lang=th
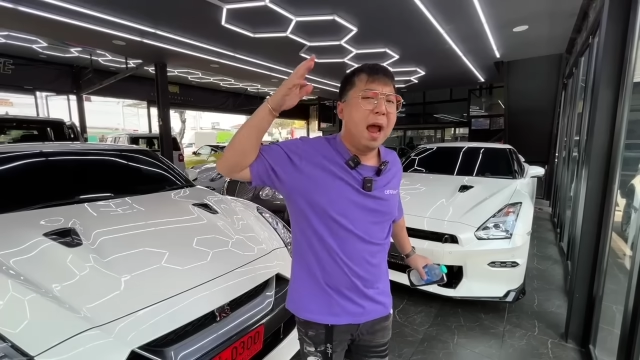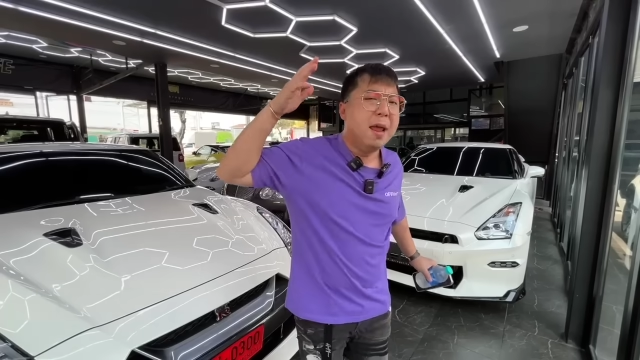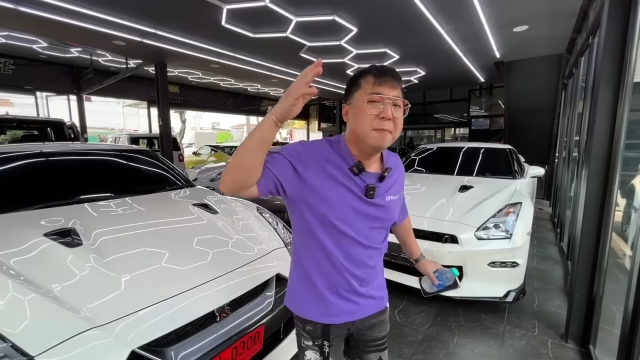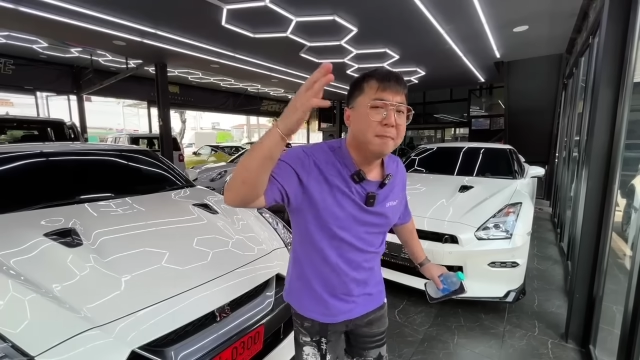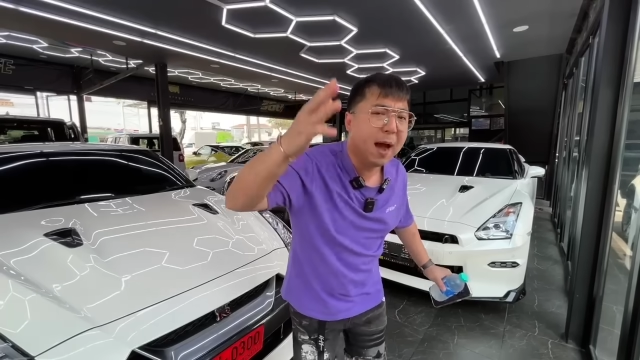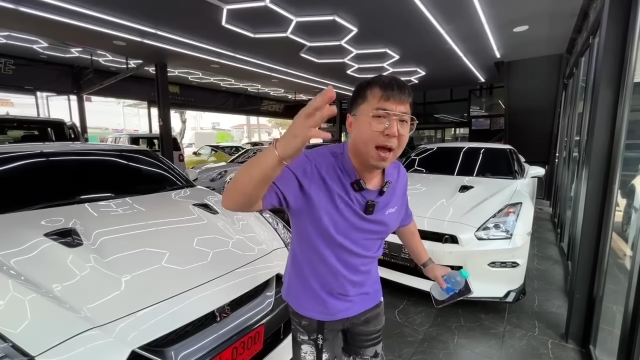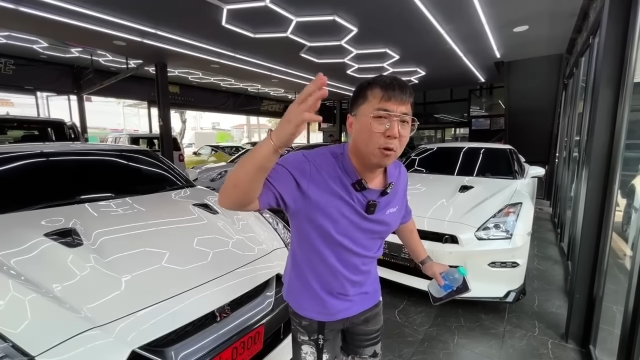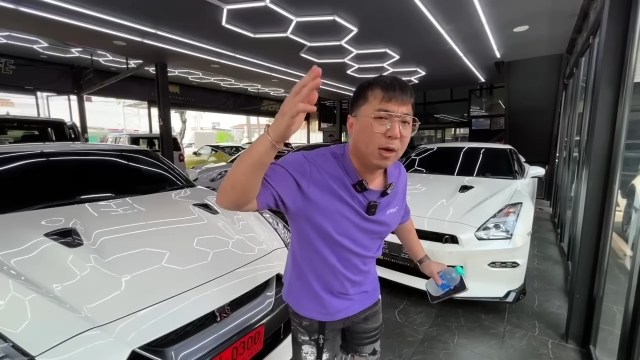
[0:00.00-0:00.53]
ให้
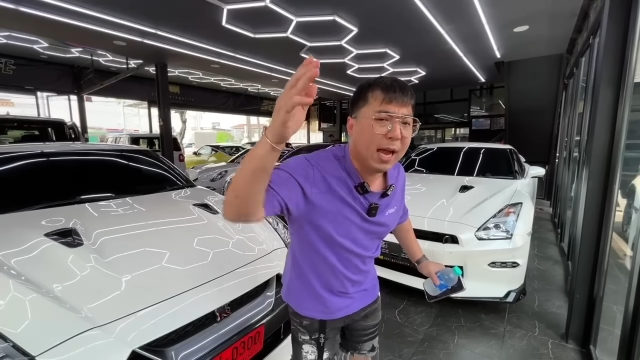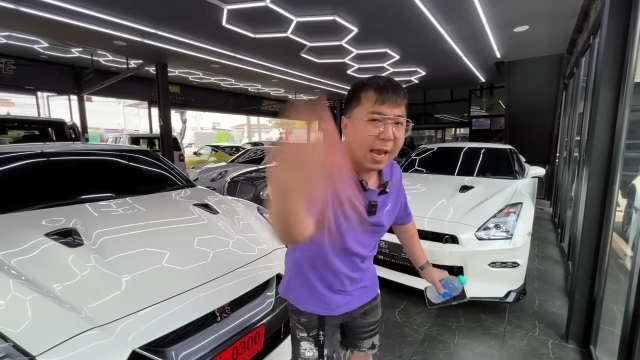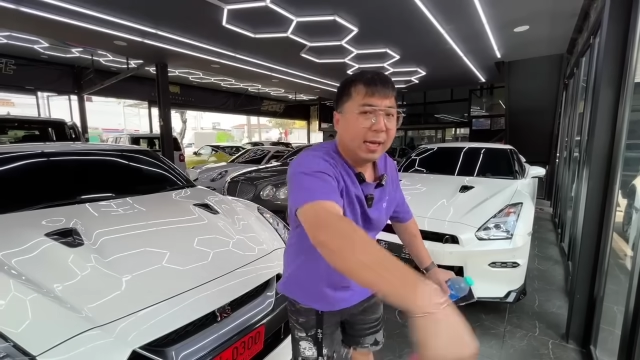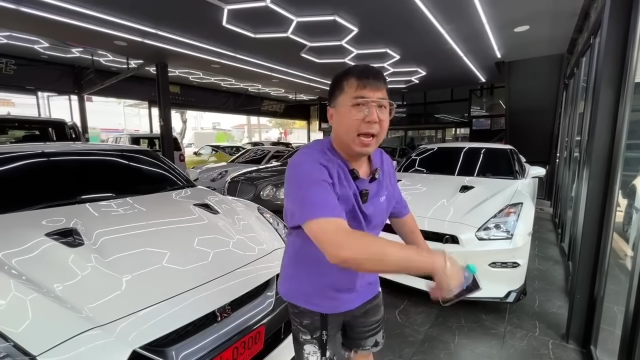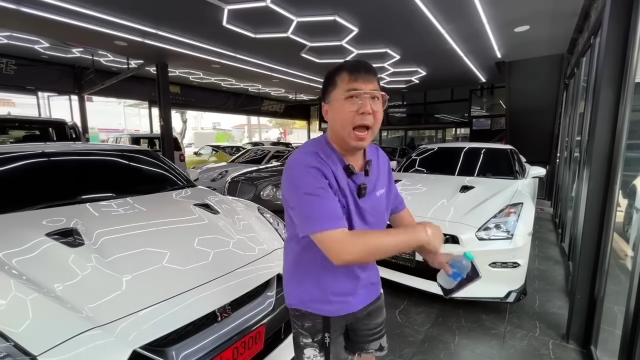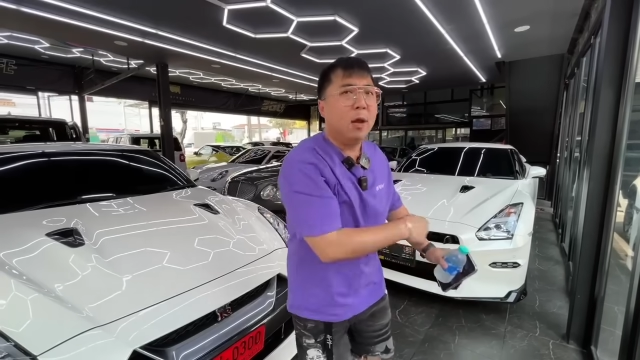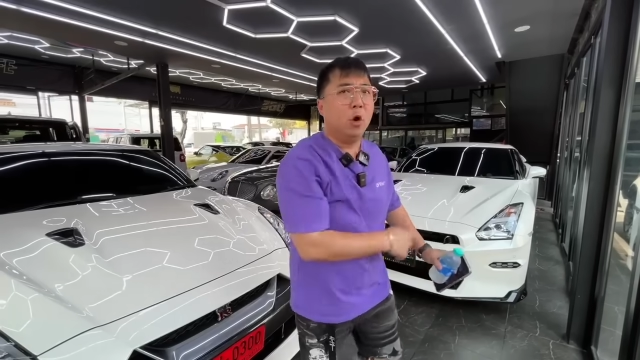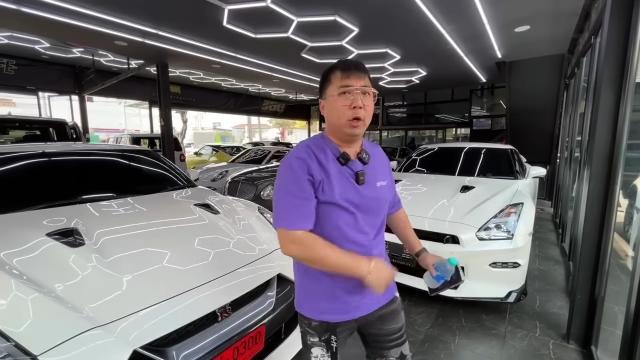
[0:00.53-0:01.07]
มากกว่าการ
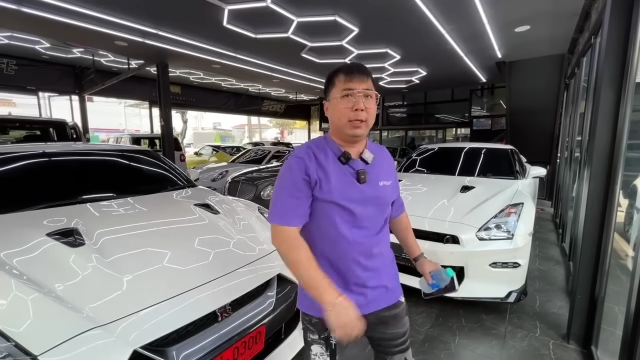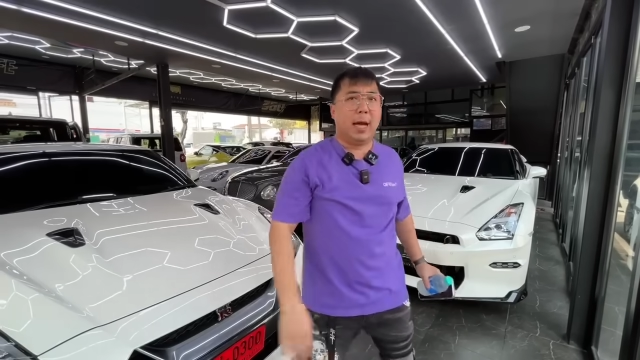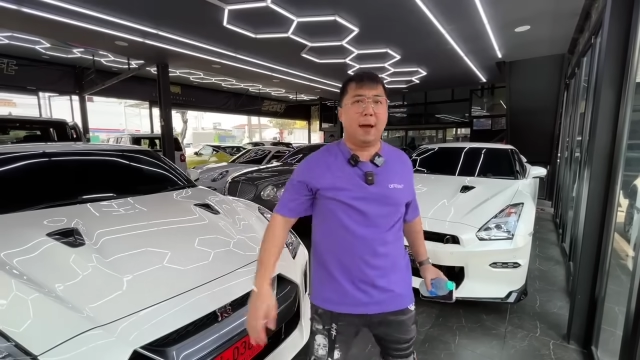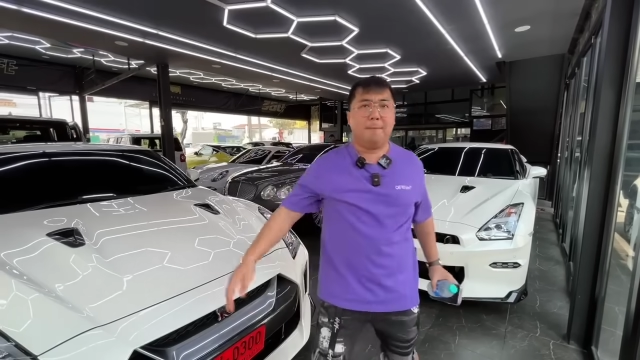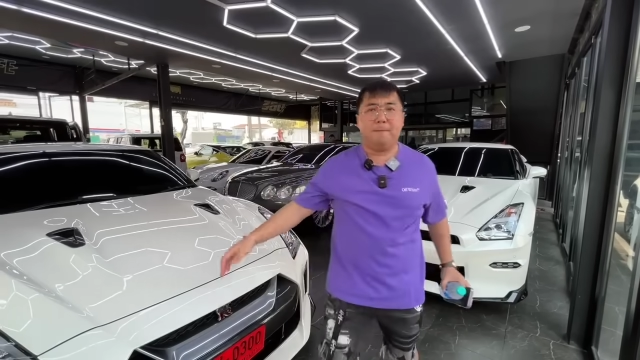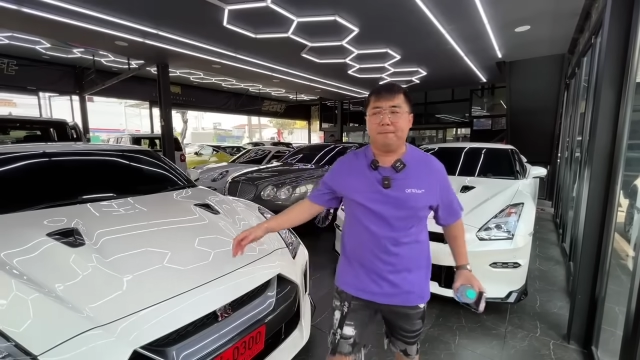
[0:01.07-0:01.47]
ขายรถครับ